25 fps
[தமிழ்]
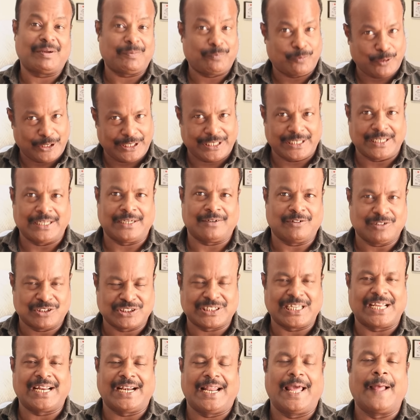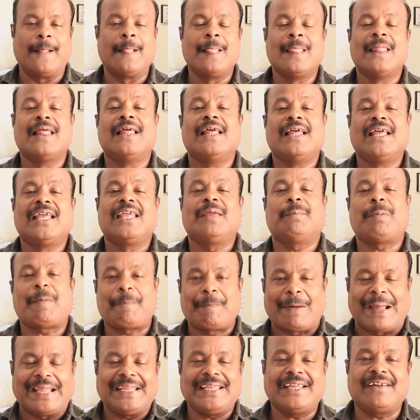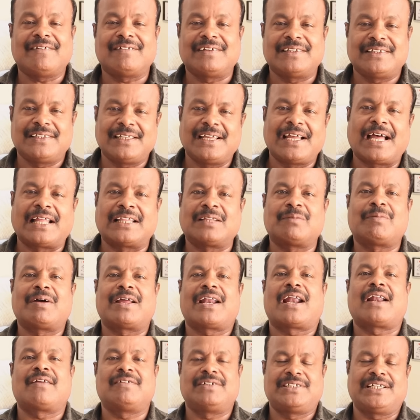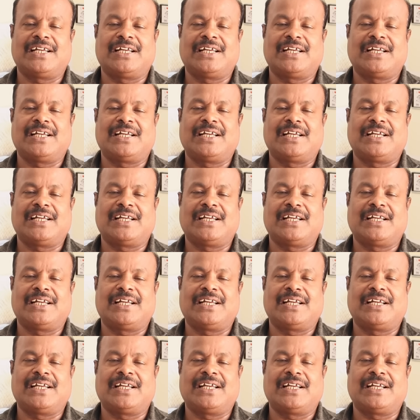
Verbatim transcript: மாதிரி போயிட்டாருன்னு வச்சுக்கோங்களேன் இப்போ பையன் வந்து அந்த மாதிரியான